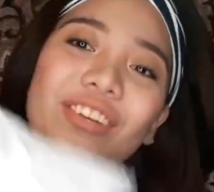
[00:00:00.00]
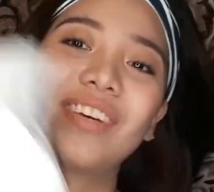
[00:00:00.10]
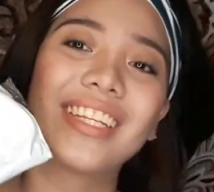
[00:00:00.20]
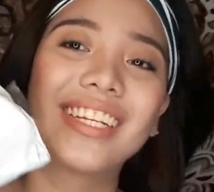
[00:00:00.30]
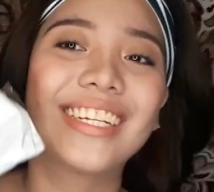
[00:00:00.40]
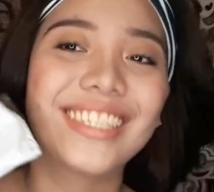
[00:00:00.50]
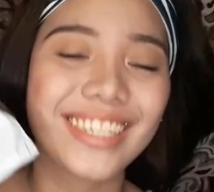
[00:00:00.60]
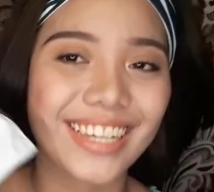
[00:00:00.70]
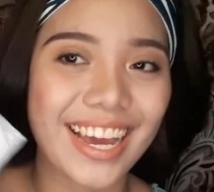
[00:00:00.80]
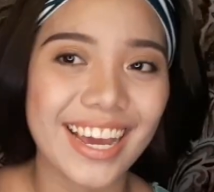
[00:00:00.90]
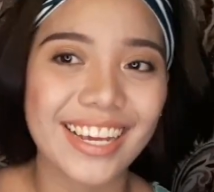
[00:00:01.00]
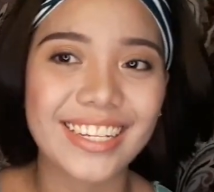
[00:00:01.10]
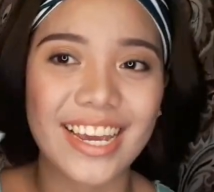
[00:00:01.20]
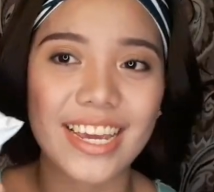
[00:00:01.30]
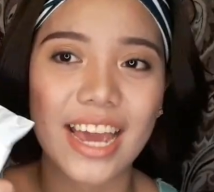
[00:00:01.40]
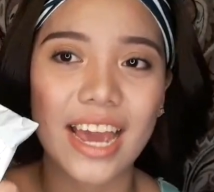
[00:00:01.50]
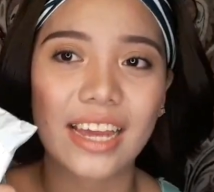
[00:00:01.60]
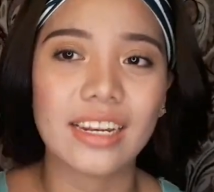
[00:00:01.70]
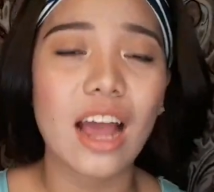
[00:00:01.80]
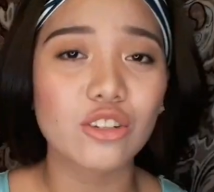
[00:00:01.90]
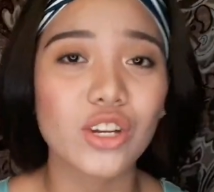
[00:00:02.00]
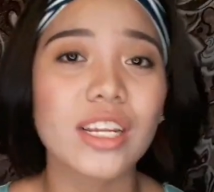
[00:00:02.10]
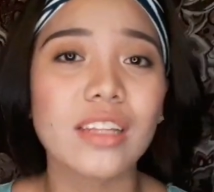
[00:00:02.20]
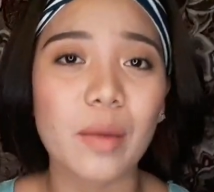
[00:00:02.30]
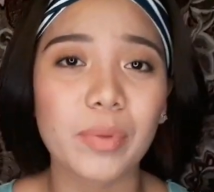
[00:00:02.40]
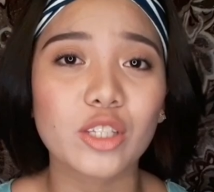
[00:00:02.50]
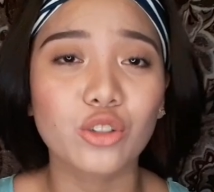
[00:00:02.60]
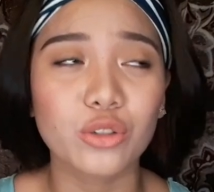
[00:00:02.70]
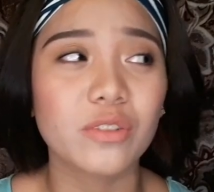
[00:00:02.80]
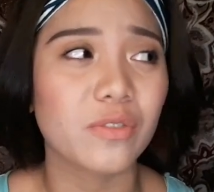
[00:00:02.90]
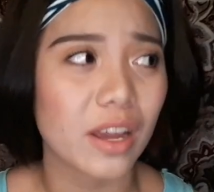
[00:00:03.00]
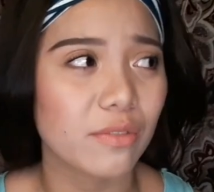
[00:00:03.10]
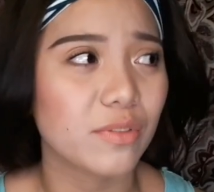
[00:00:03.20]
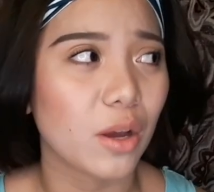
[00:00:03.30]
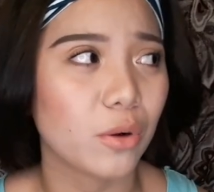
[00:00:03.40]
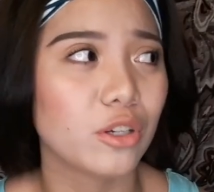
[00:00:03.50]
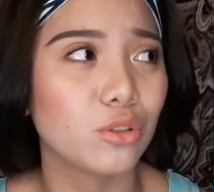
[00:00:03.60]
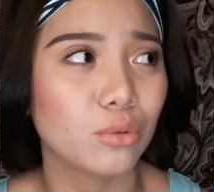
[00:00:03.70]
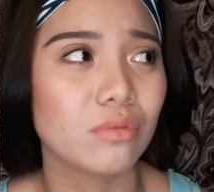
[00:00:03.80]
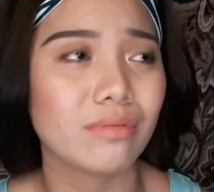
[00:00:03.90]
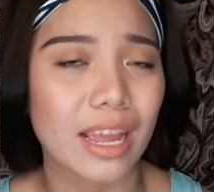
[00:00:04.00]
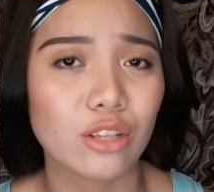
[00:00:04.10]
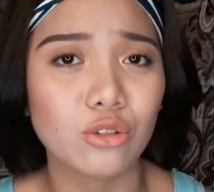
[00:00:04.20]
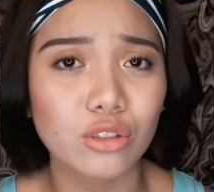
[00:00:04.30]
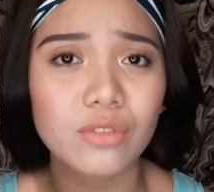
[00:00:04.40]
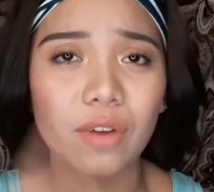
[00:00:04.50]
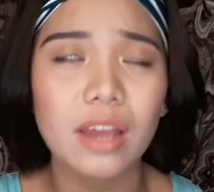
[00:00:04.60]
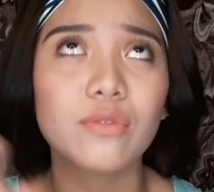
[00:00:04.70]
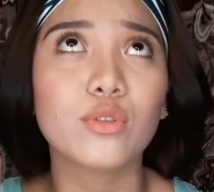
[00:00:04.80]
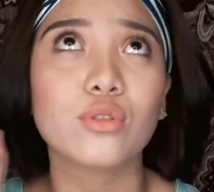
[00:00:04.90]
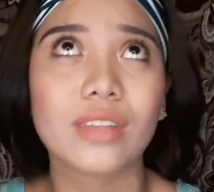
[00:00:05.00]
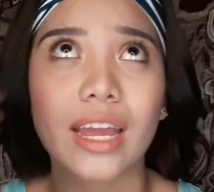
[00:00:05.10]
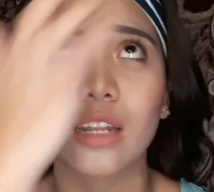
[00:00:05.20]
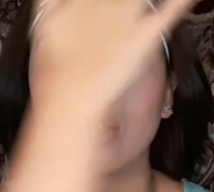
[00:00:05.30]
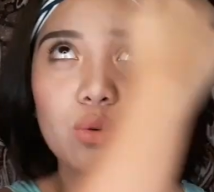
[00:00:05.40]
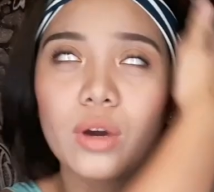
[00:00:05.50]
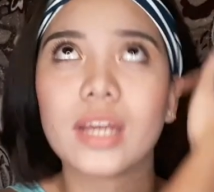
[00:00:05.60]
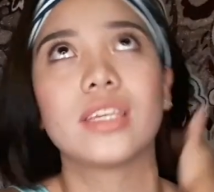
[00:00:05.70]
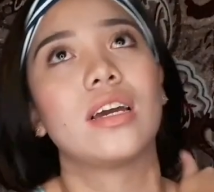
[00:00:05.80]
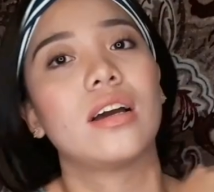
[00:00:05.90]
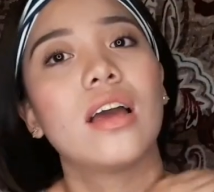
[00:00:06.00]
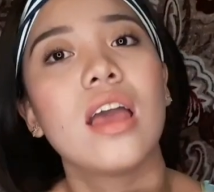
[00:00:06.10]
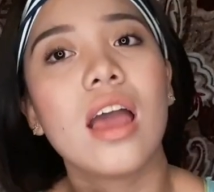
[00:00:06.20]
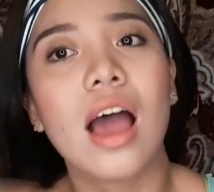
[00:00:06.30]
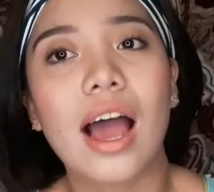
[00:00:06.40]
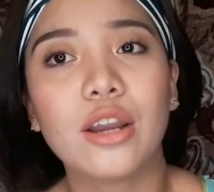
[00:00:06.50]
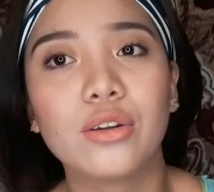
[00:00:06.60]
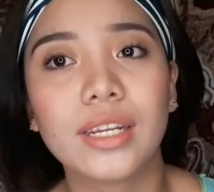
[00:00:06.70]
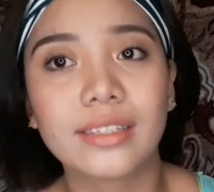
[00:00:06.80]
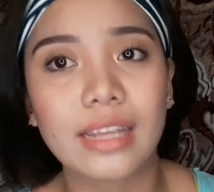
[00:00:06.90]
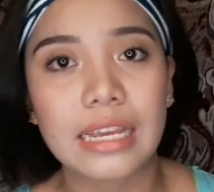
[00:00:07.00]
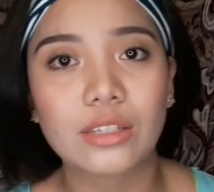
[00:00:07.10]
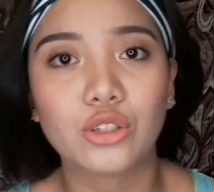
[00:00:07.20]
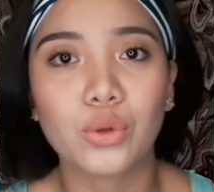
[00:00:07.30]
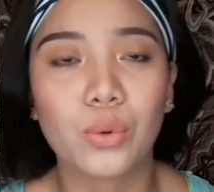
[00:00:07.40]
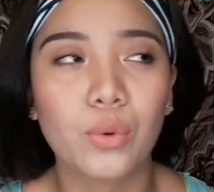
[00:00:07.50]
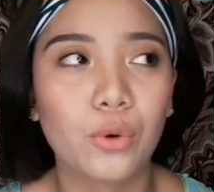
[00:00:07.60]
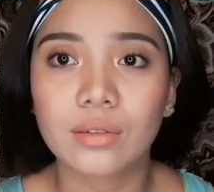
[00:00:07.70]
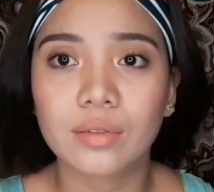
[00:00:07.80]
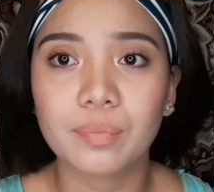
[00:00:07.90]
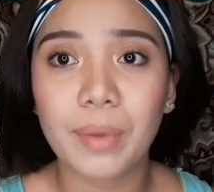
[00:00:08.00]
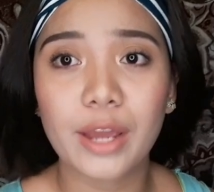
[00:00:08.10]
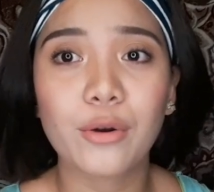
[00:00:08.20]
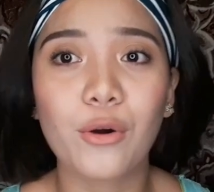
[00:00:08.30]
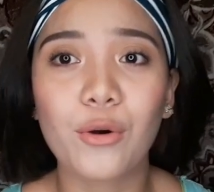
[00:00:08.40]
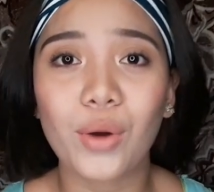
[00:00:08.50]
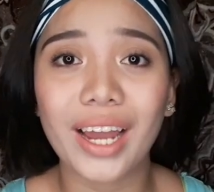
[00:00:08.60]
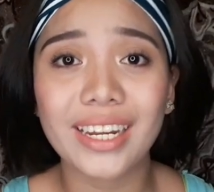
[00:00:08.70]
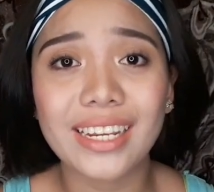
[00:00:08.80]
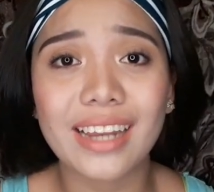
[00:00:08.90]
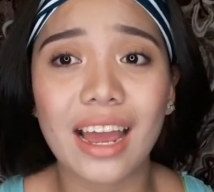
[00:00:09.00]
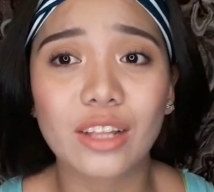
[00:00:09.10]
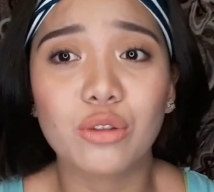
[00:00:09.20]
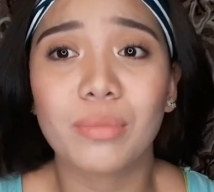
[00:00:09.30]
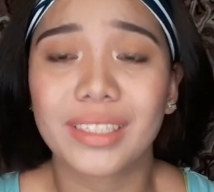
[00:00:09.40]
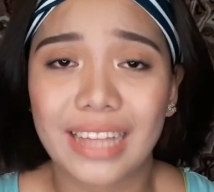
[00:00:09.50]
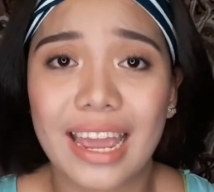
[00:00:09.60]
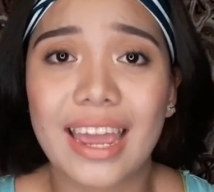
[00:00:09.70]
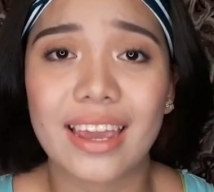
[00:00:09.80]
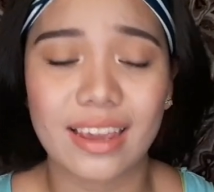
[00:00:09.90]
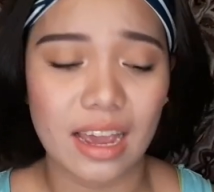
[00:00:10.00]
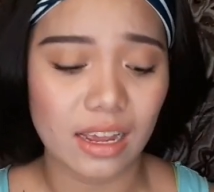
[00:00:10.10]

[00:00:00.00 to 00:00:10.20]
Dumating na siya guys. Ayan. Actually dapat June 5 daw or June 10. June 5 to 10 yung kanyang ano na date. So pero kanina dumating.